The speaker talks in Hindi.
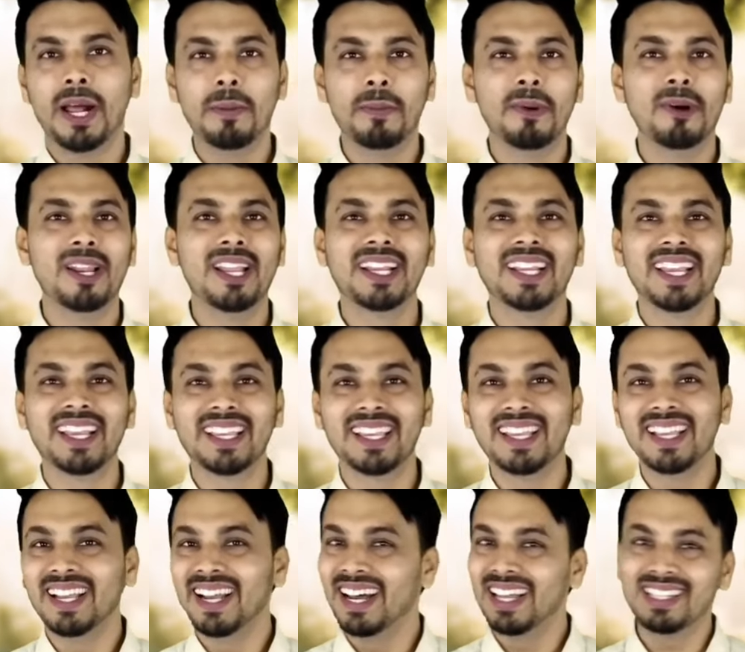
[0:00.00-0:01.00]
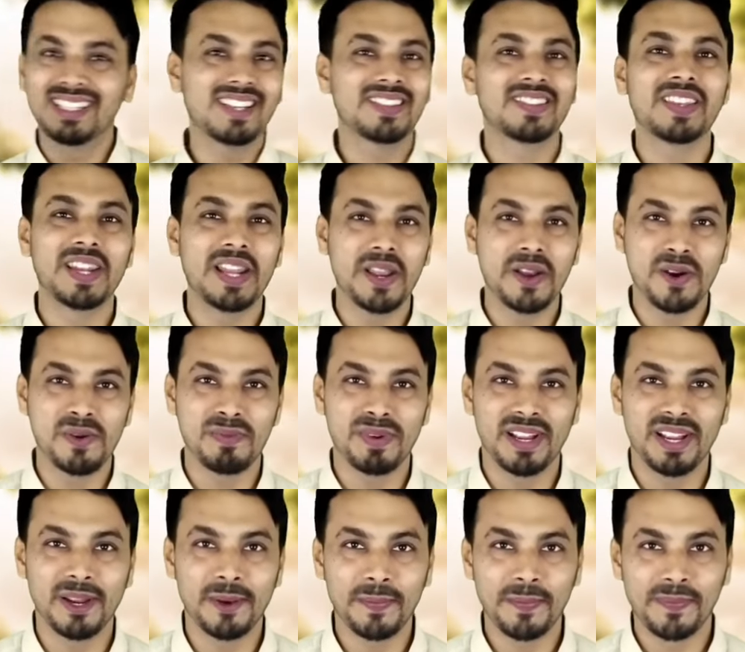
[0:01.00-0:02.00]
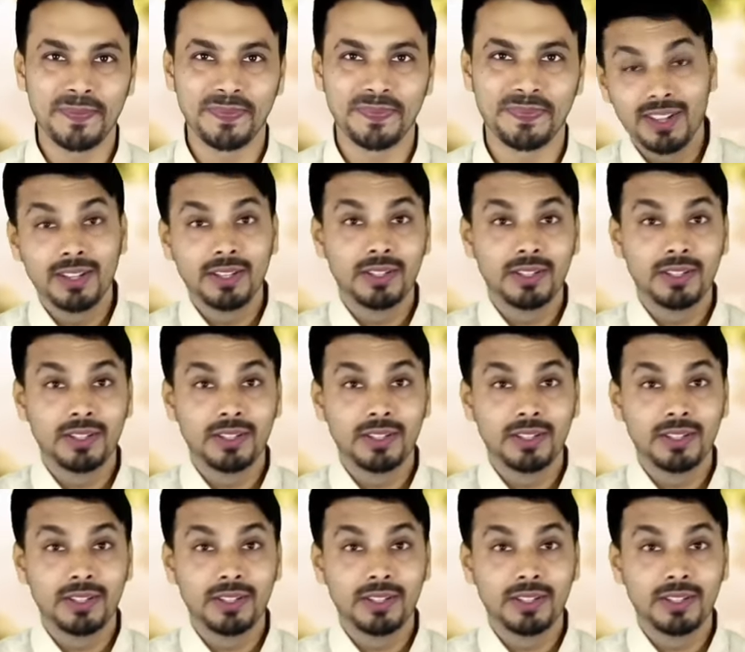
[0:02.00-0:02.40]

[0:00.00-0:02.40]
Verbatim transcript: फिर आप बोलेंगे कि अच्छे से नहीं हो पाया